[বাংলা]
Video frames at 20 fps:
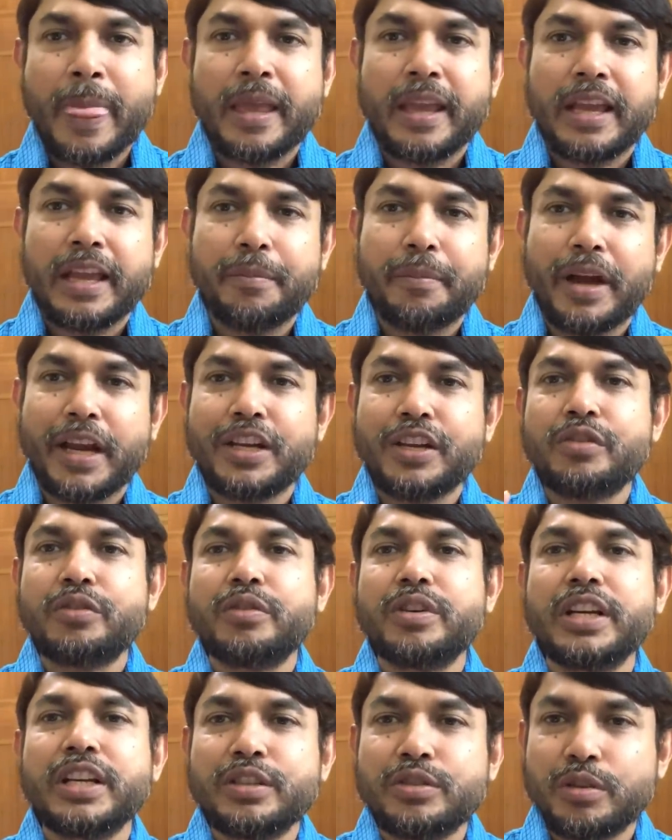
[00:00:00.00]
এই
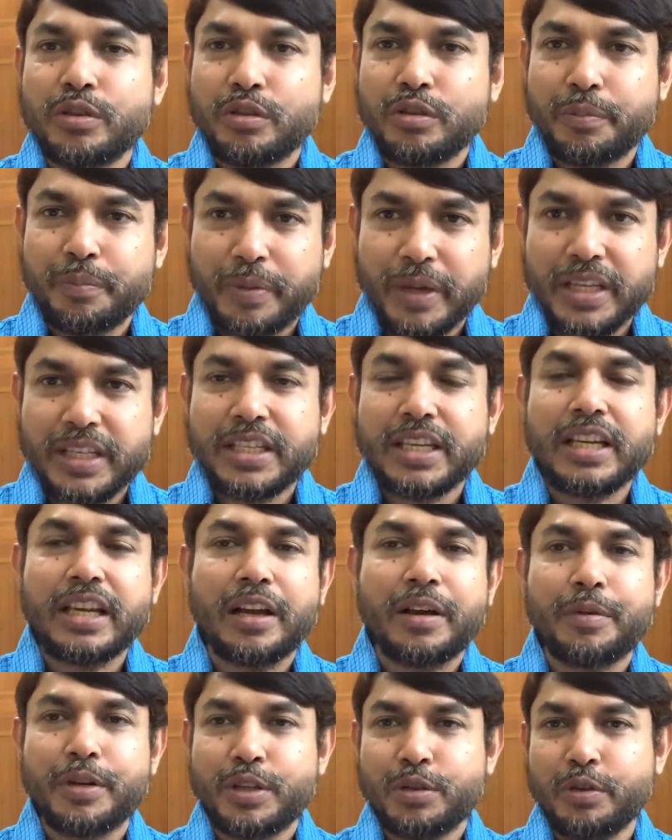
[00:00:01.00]
মাইটোকন্ড্রিয়া যত বেশি
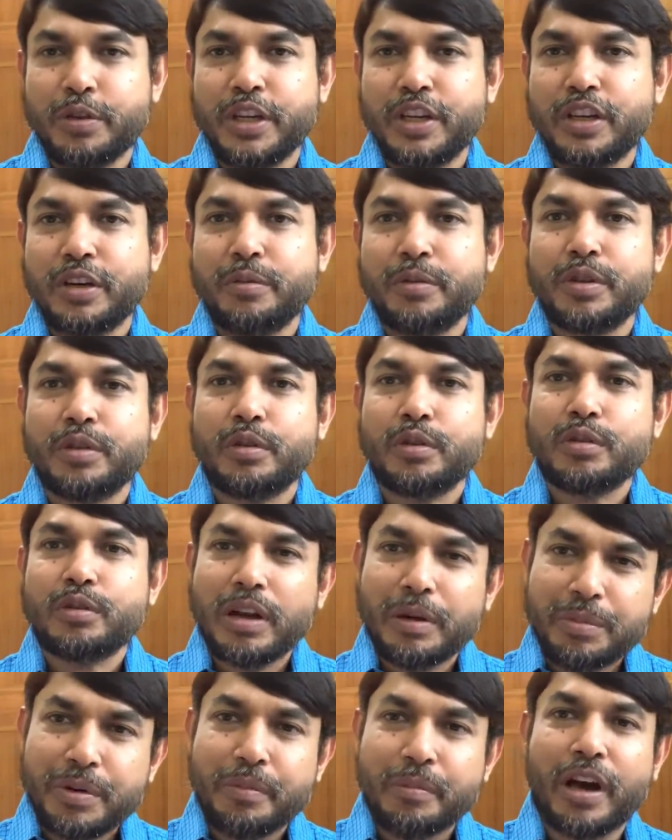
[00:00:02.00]
আমার তৈরি হবে তত
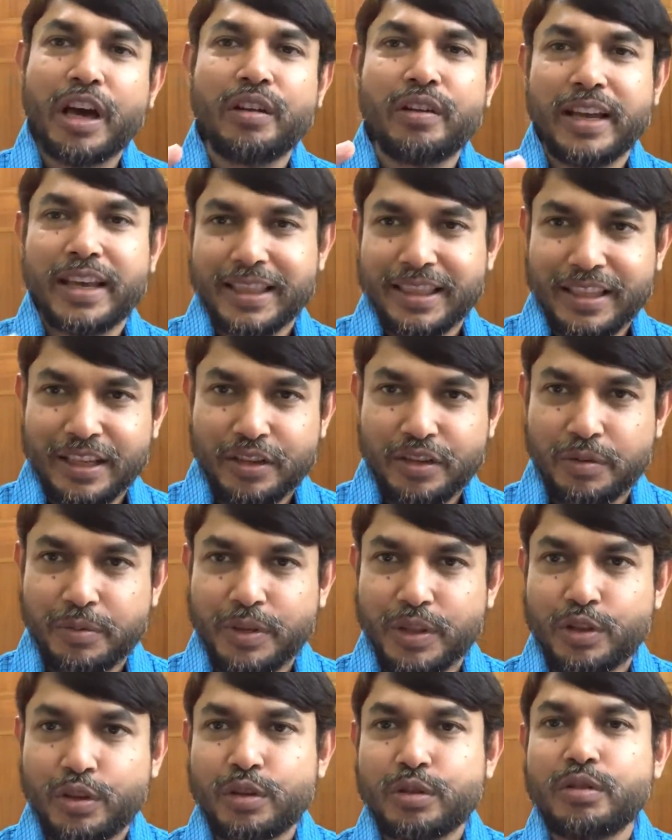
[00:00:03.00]
আপনি ভালো অ্যাথলেট
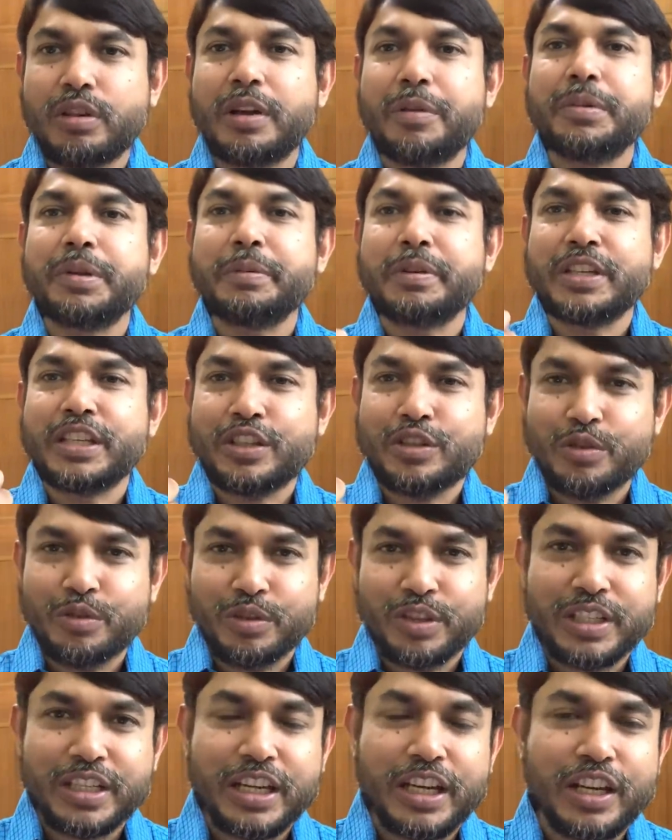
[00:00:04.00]
হবেন তত আপনি বেশি
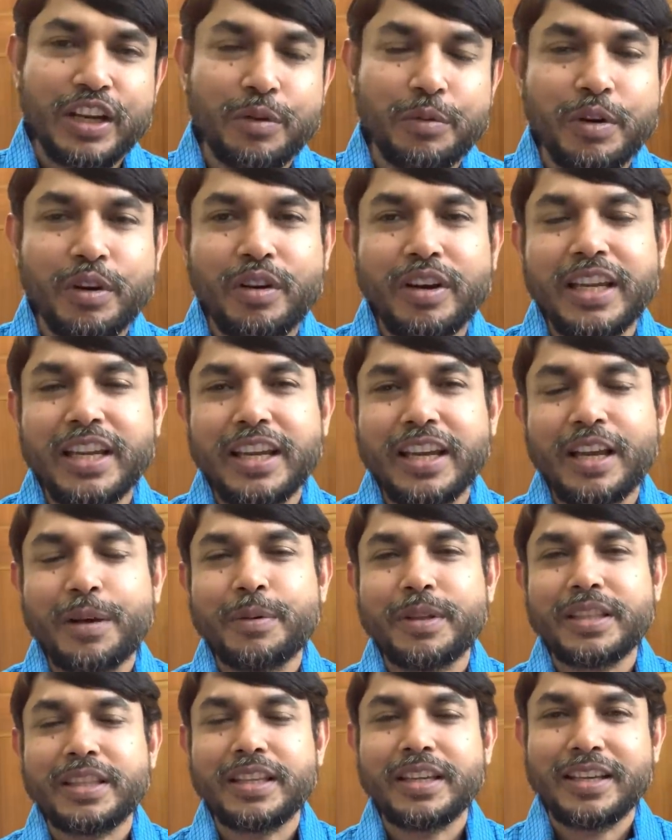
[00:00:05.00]
শক্তিশালী হবেন অনেকে
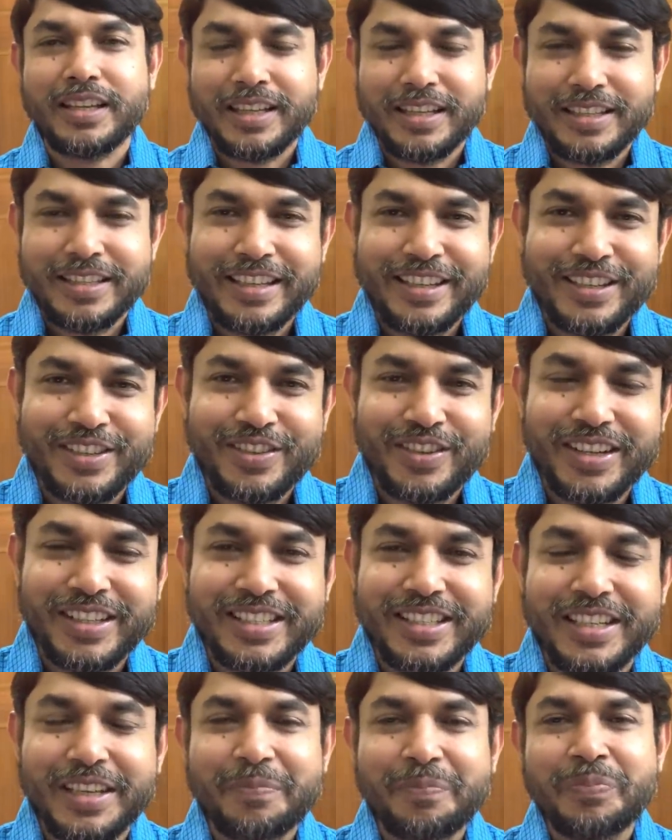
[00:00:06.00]
আমাদেরকে জিজ্ঞেস করেন
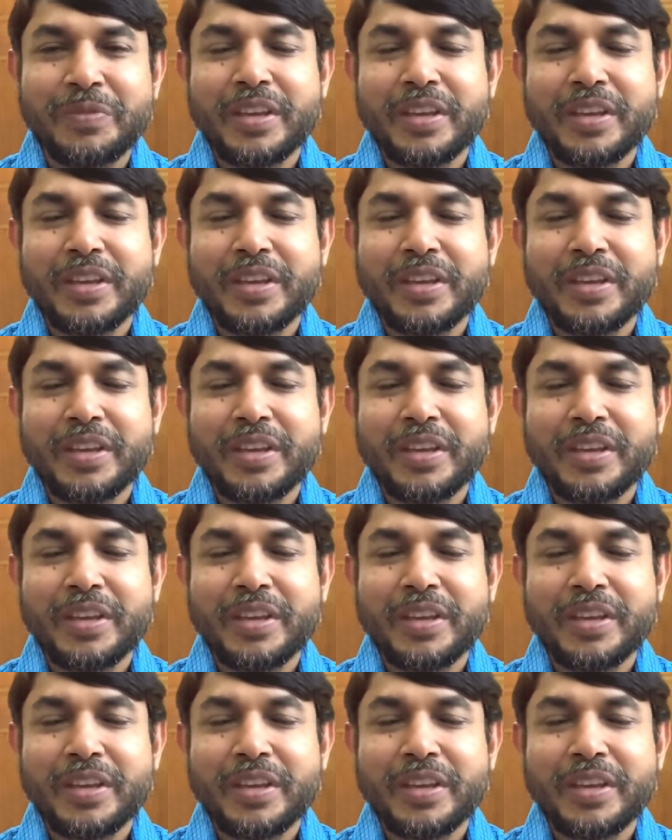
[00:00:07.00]
যে